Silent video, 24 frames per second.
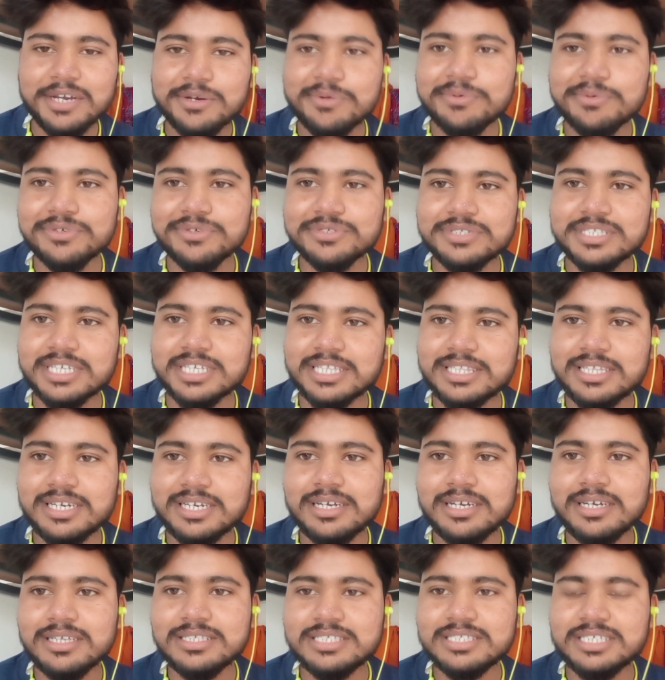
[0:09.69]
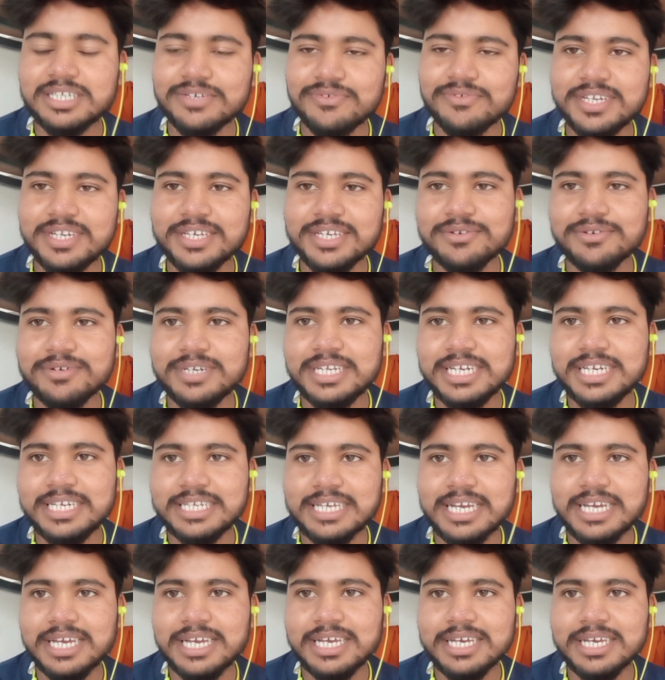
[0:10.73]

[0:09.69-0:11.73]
वो सत्रह जनवरी को डेट आया